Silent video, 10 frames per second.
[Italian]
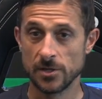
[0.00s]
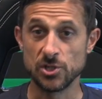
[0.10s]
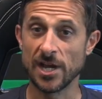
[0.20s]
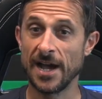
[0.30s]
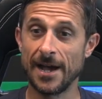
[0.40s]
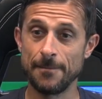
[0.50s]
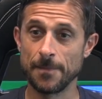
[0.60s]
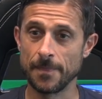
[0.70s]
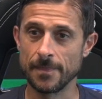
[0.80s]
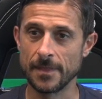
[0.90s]
già
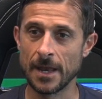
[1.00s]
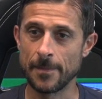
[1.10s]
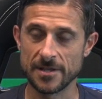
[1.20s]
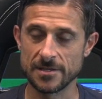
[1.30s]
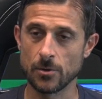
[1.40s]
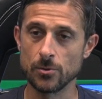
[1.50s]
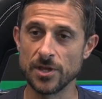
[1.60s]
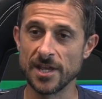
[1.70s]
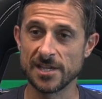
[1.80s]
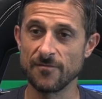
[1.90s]
mh, la partita con
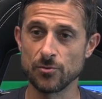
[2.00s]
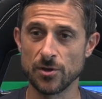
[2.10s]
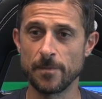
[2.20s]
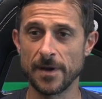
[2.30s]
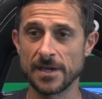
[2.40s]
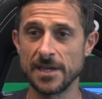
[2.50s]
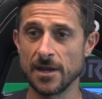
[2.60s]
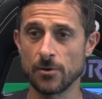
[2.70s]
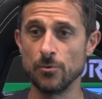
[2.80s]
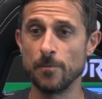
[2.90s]
l'Udinese è venuta in
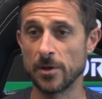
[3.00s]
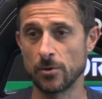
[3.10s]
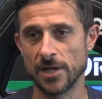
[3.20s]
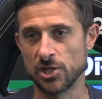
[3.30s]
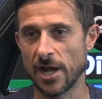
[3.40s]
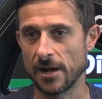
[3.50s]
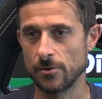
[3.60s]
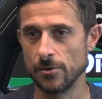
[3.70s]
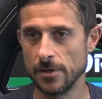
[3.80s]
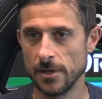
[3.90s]
panchina con un piccolo
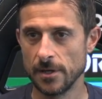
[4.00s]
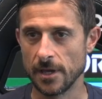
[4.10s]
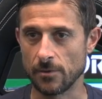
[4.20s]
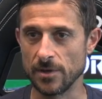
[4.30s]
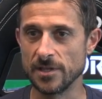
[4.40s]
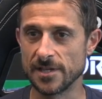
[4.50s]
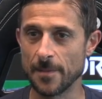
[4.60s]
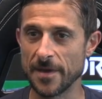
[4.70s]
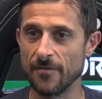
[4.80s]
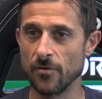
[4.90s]
acciacco e quindi
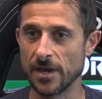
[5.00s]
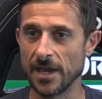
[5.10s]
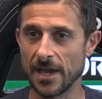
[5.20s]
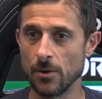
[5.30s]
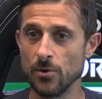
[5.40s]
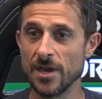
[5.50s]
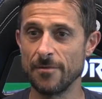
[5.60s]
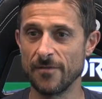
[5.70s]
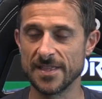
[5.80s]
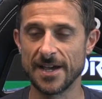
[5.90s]
sapevo che lui
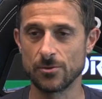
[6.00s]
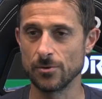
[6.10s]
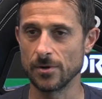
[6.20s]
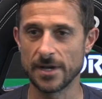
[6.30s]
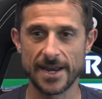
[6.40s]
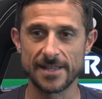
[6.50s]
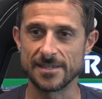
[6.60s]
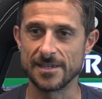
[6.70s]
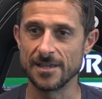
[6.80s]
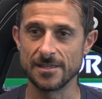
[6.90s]
aveva dato
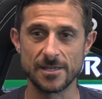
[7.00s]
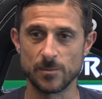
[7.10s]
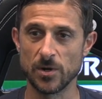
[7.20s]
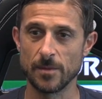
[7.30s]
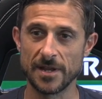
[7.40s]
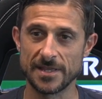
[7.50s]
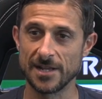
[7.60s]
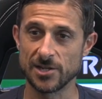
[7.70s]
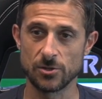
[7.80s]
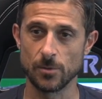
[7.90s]
garanzie di disponibilità
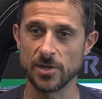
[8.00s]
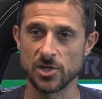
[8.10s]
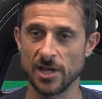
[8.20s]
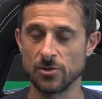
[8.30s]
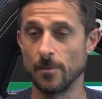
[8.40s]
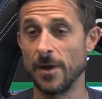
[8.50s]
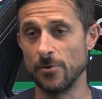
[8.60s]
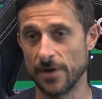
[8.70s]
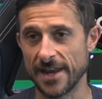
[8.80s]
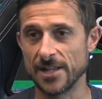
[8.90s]
al 100% ma
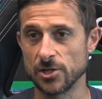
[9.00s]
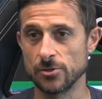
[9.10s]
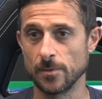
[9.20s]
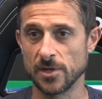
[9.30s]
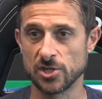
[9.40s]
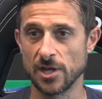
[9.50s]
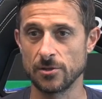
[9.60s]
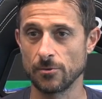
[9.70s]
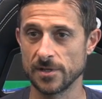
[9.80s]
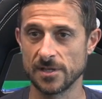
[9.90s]
non era al
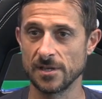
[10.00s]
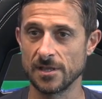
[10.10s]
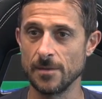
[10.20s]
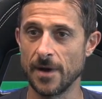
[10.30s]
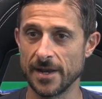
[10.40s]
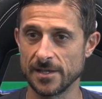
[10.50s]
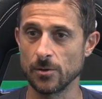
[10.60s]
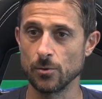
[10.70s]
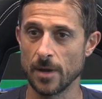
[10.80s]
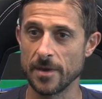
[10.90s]
100%. Questa settimana
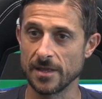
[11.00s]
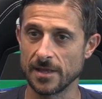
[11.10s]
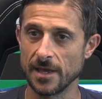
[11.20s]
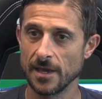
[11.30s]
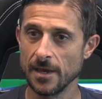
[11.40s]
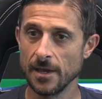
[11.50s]
sicuramente